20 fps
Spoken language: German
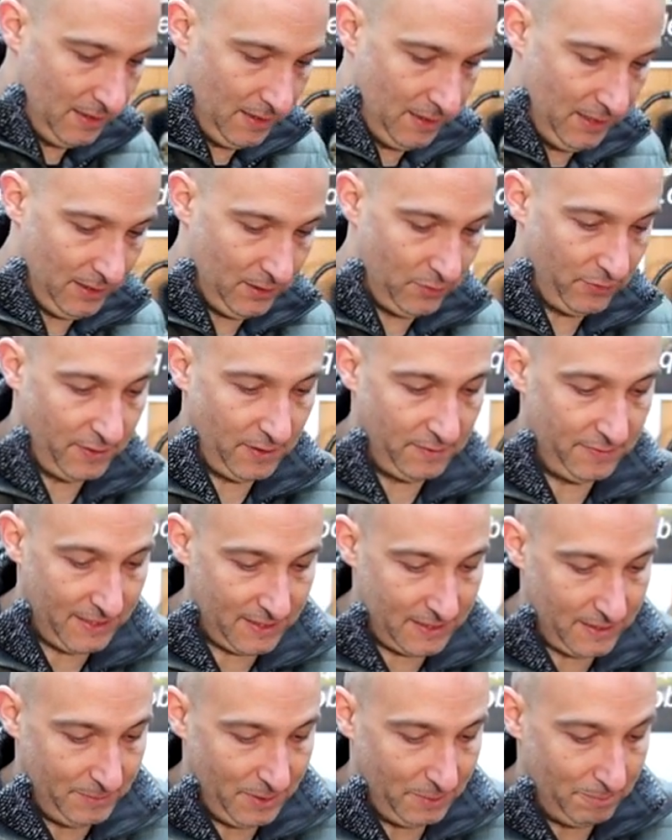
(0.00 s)
Nicht zu
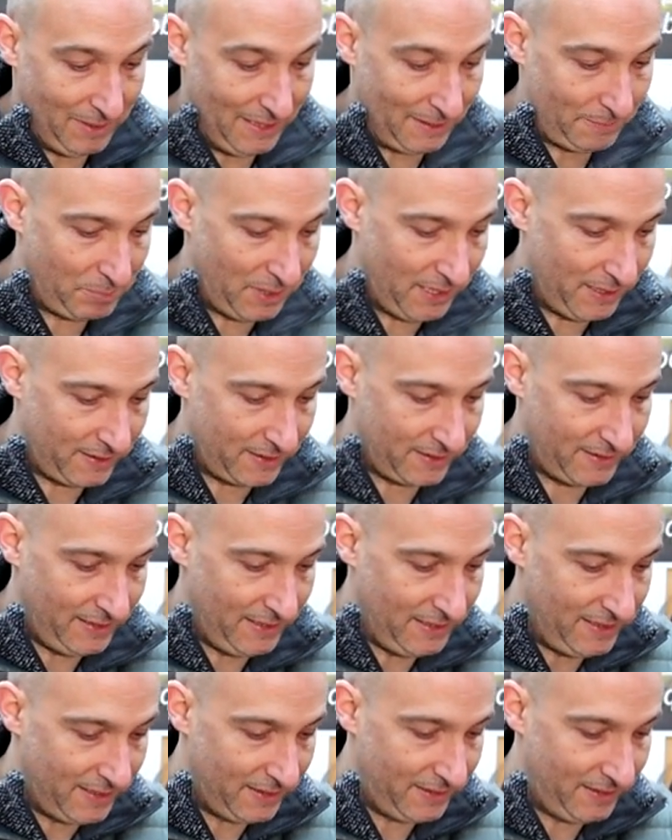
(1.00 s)
verwechseln mit
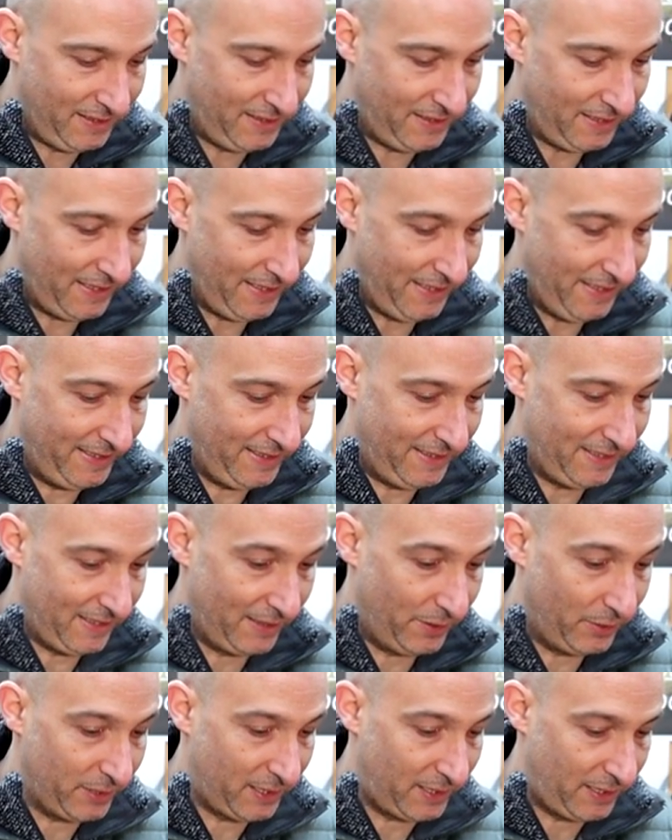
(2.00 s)
Blattpetersilie, sieht ja ähnlich
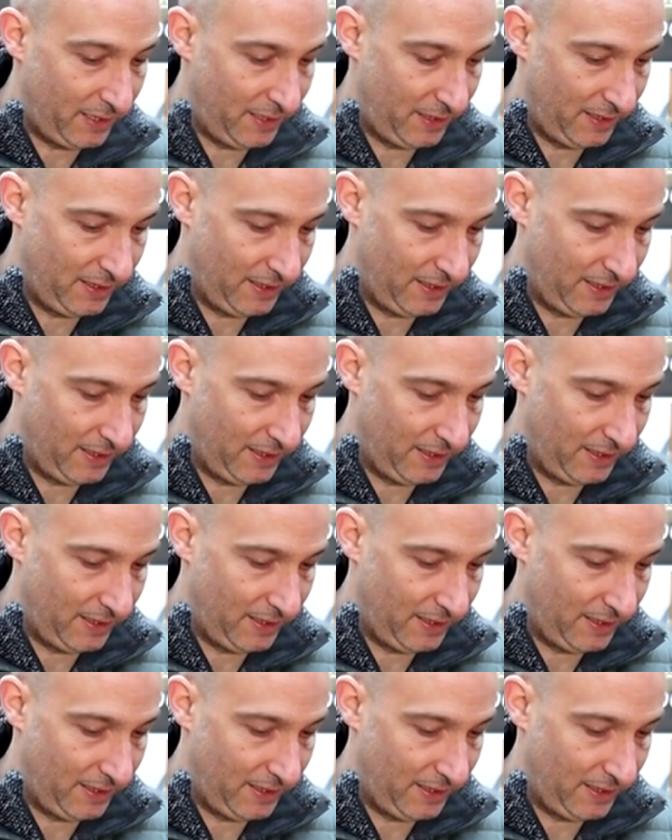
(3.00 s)
aus.